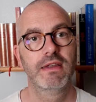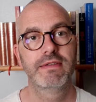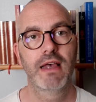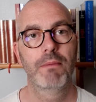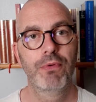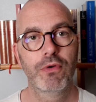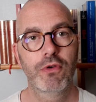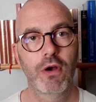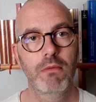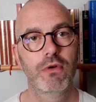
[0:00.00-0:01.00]
C'est un peu
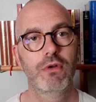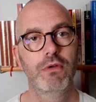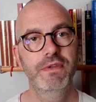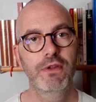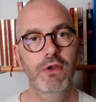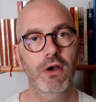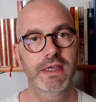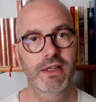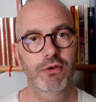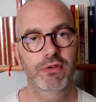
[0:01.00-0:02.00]
comme euh, le videur qui
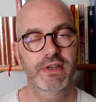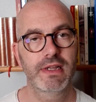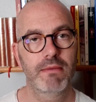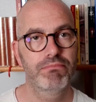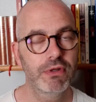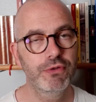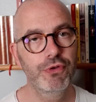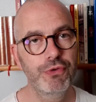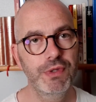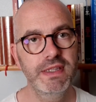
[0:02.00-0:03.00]
est à l'entrée de la boîte
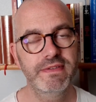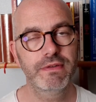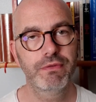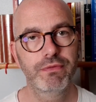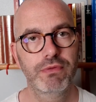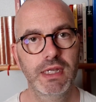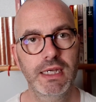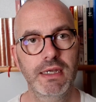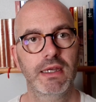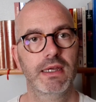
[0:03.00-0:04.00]
de nuit, si vous
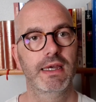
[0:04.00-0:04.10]
voulez,